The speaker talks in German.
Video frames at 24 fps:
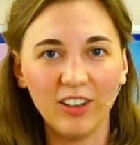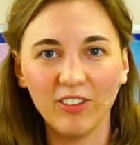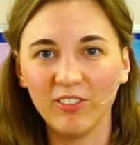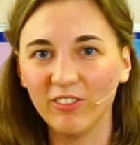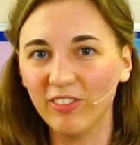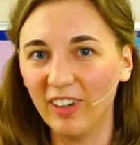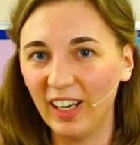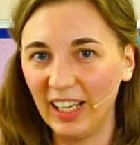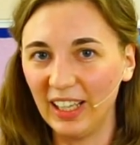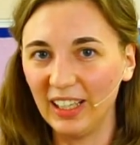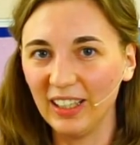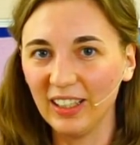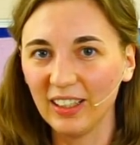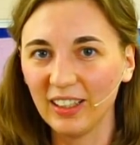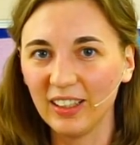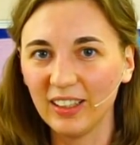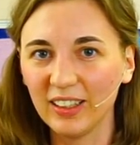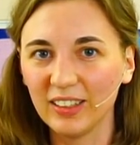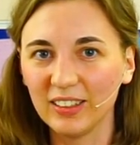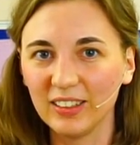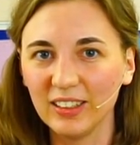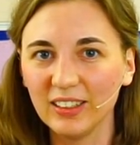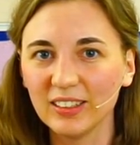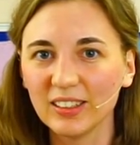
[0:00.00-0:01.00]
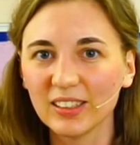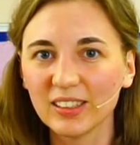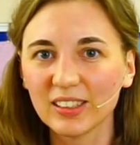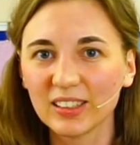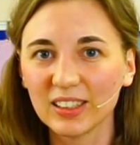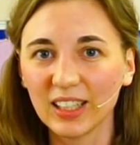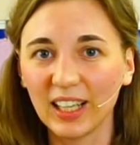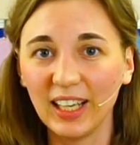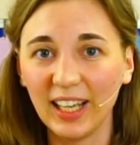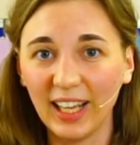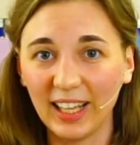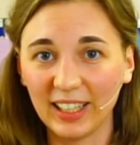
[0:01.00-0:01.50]
weil dieses
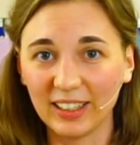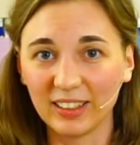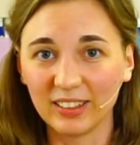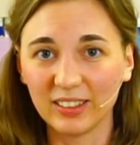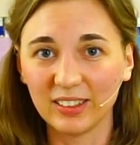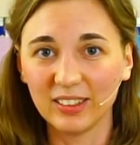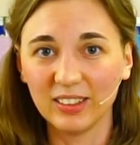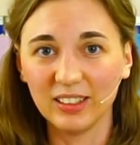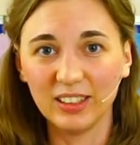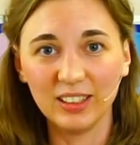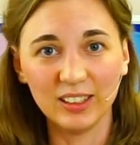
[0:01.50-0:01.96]
Talent,